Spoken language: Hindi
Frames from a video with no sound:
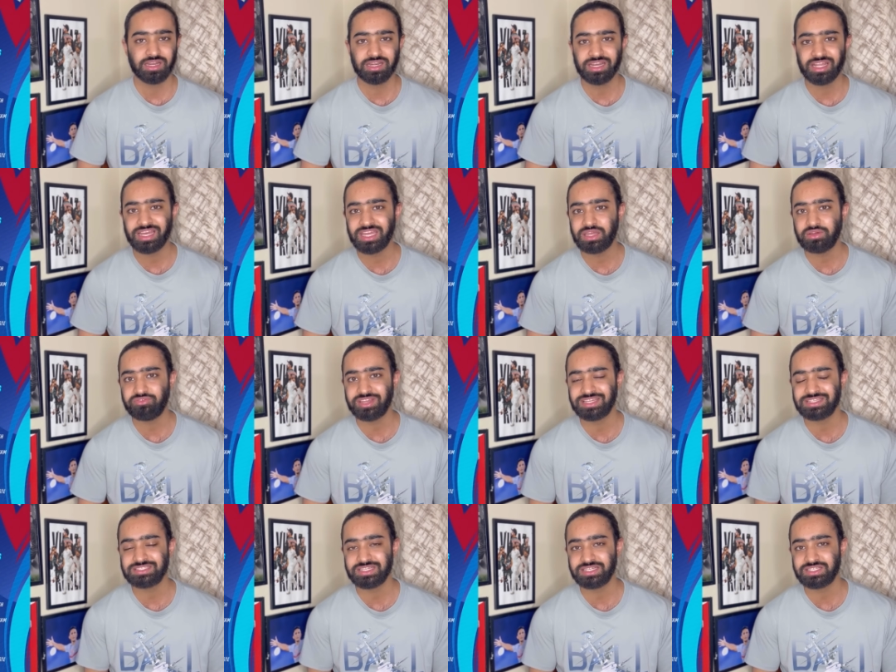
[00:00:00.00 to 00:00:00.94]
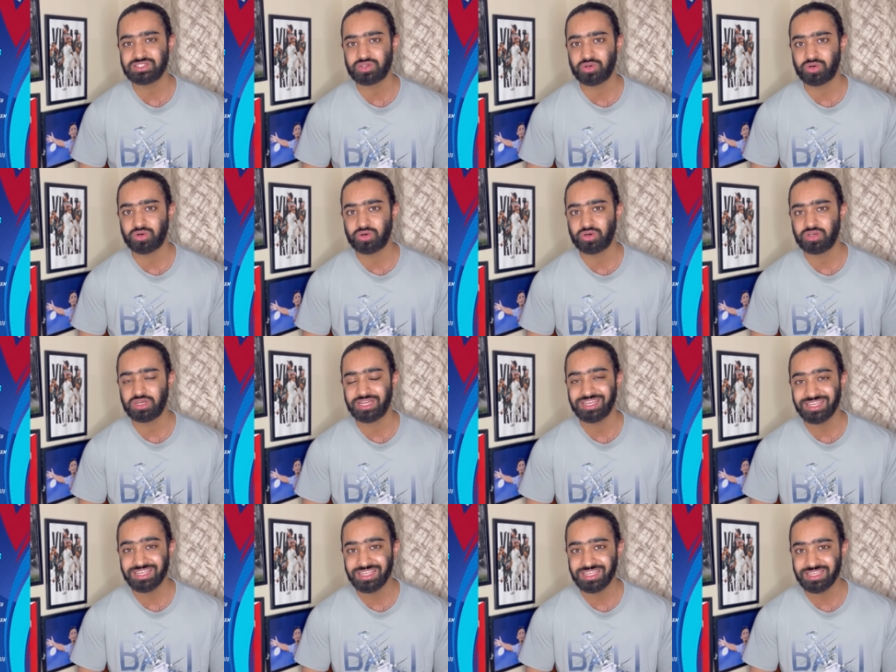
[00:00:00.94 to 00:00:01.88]
नए फेसेस को
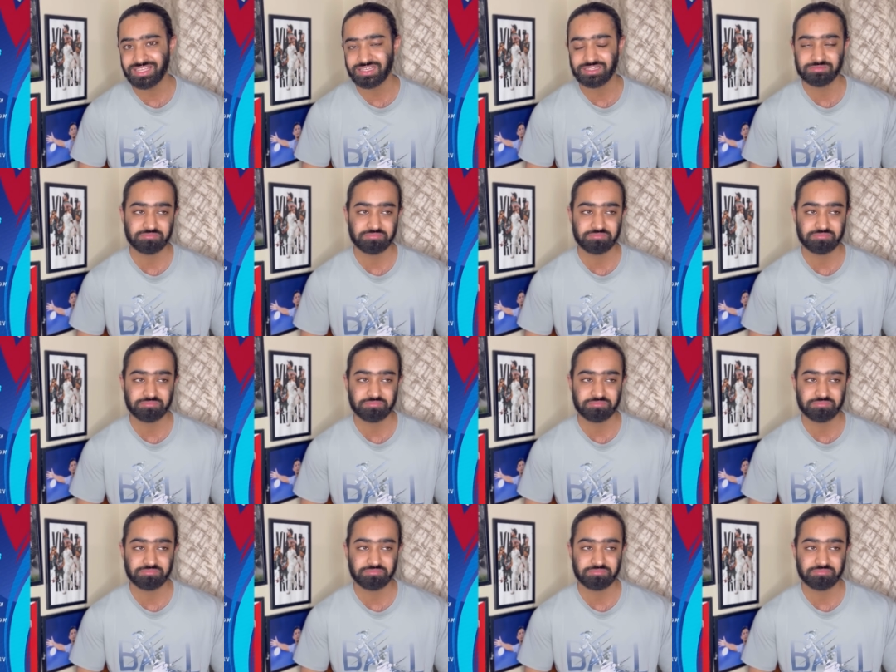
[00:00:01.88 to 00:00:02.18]
नहीं